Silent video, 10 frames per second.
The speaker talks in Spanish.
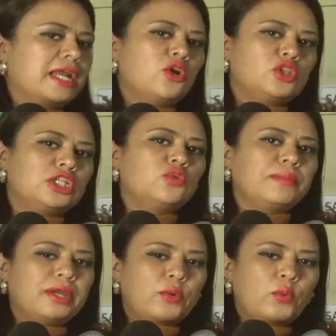el lote
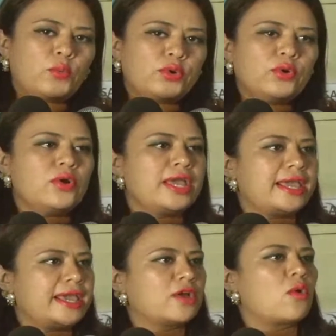número uno
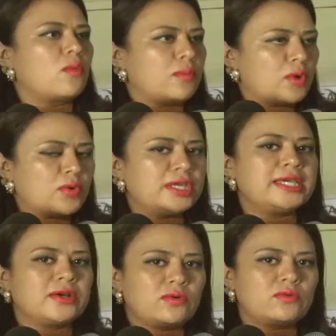con
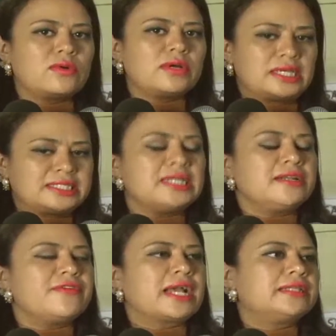un,
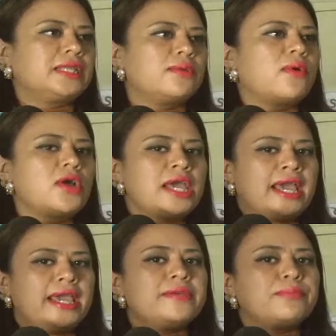significativo
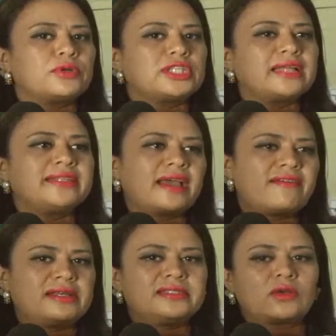e importante
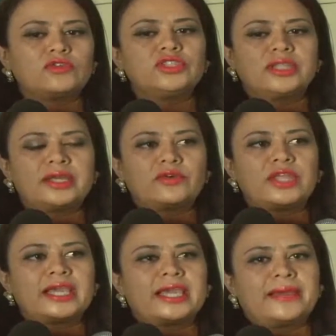avance.
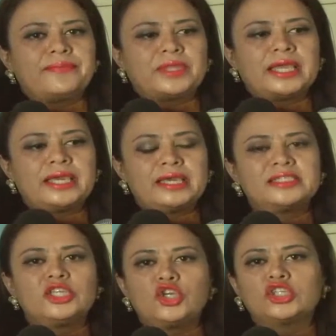Considero de
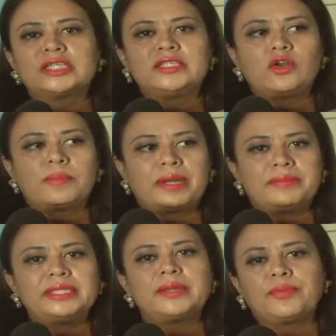que si Dios así lo
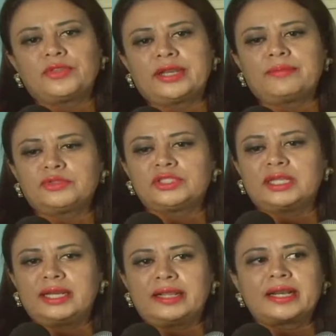permite, podremos
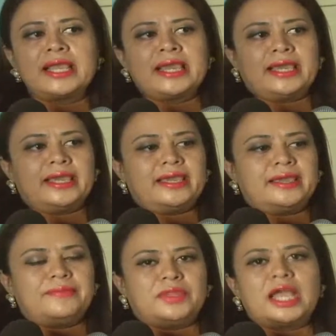tener
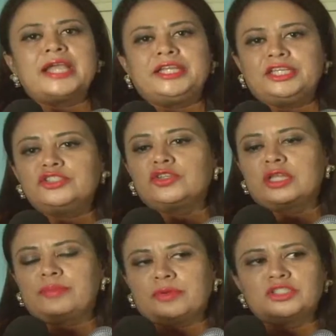a
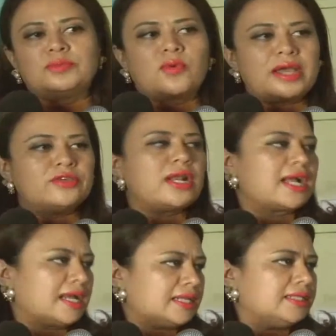inicios del próximo año
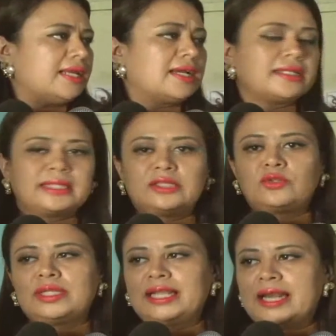la carretera que
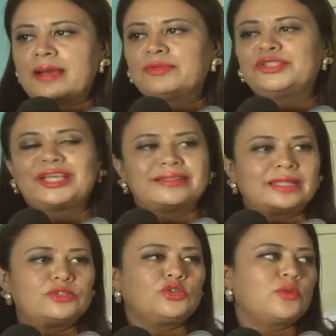tanto anhelamos y que
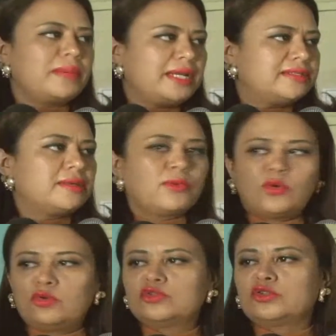tanto nos merece los